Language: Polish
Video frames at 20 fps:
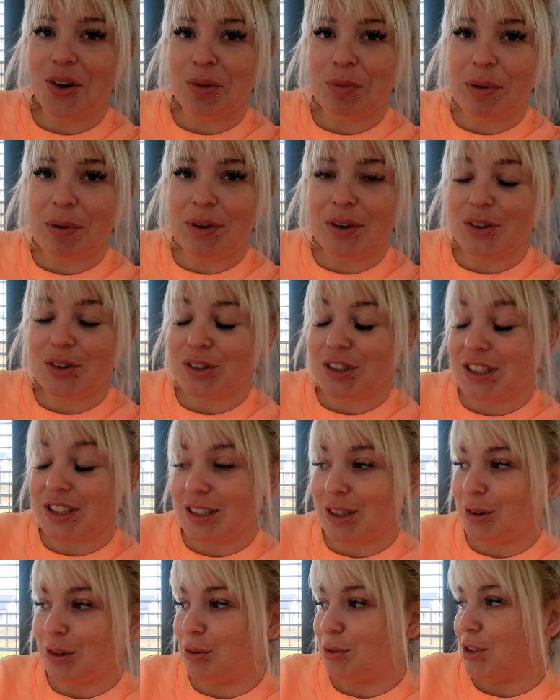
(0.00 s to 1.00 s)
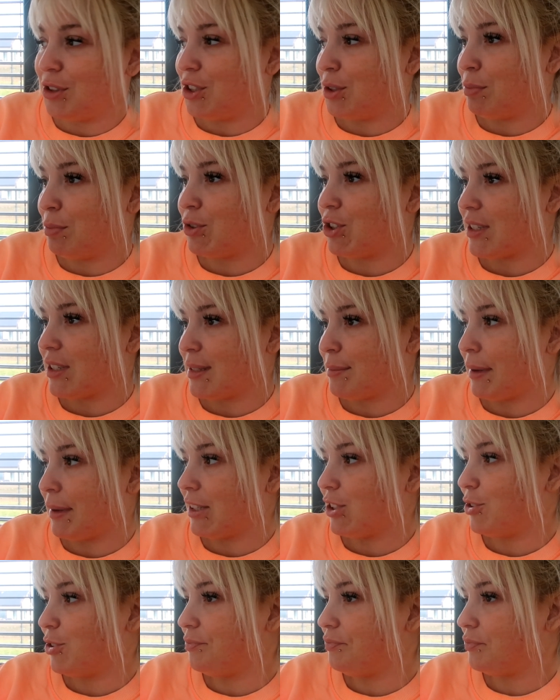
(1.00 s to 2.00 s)
On, on chciał się
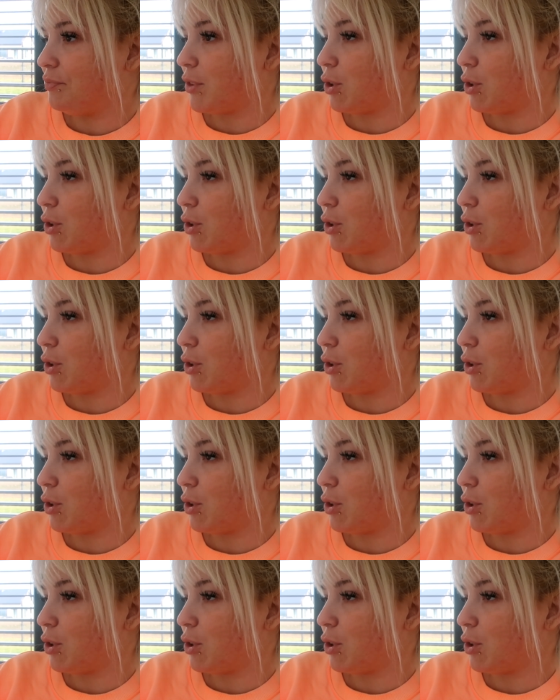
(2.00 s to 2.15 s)
przespać.